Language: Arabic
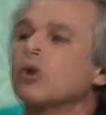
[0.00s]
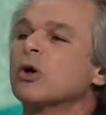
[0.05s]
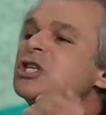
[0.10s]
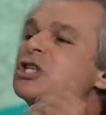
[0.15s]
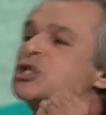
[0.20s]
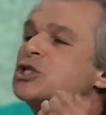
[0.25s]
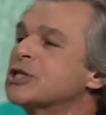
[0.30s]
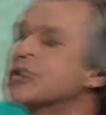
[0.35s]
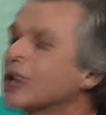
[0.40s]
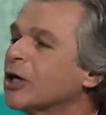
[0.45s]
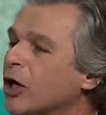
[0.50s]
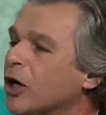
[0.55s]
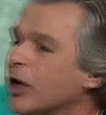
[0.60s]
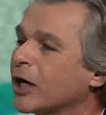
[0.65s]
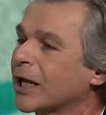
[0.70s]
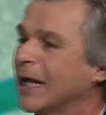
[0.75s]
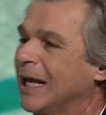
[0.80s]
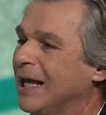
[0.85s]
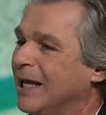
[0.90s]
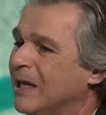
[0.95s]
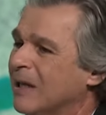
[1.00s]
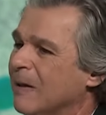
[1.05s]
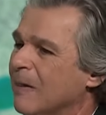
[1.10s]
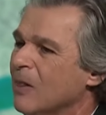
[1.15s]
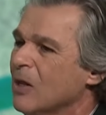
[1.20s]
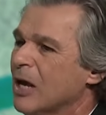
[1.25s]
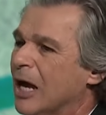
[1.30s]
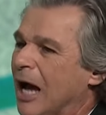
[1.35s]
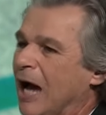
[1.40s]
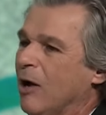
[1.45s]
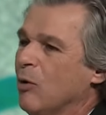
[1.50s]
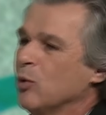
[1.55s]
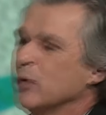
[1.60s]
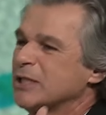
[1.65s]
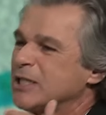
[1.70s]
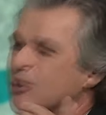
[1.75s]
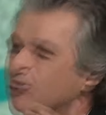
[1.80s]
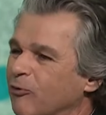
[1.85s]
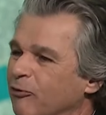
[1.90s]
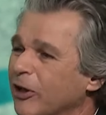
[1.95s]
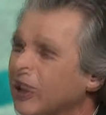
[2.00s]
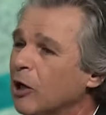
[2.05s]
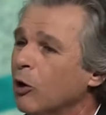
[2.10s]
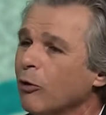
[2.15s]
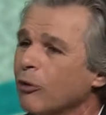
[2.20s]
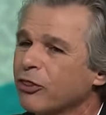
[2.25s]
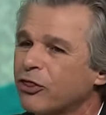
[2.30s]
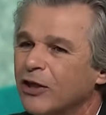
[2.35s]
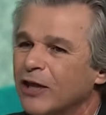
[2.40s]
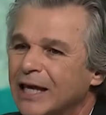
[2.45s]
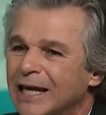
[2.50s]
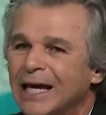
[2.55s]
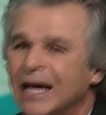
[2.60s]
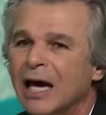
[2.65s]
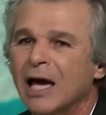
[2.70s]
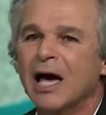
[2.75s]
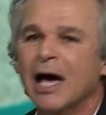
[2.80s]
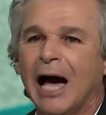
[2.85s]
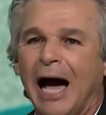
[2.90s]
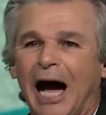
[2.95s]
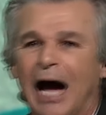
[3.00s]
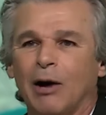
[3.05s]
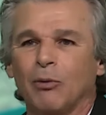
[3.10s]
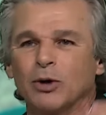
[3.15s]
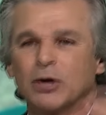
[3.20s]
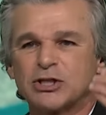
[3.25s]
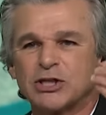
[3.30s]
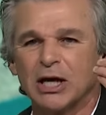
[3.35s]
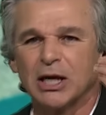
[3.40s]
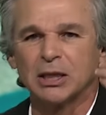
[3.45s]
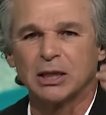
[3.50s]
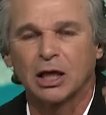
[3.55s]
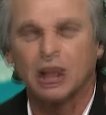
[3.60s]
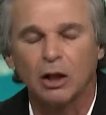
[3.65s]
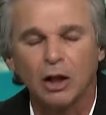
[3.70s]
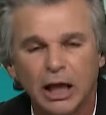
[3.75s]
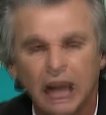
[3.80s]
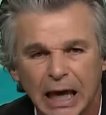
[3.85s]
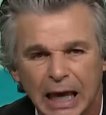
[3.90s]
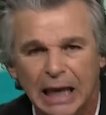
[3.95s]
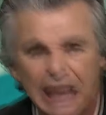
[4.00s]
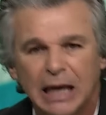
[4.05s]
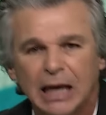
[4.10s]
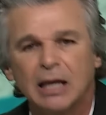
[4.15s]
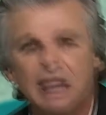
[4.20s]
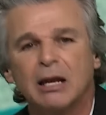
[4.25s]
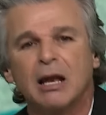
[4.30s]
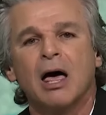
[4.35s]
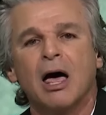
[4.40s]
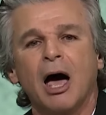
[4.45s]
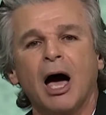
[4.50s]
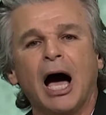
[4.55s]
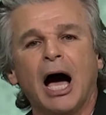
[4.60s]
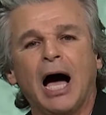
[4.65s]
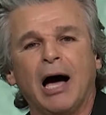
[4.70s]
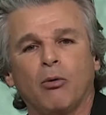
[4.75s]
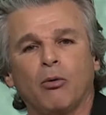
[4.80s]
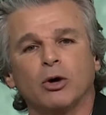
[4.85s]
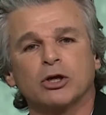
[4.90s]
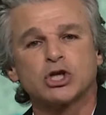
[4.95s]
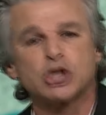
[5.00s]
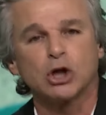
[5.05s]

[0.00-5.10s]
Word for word: ليكم لكن أنا كنت قذر جدا كنت نجس كنت ضايع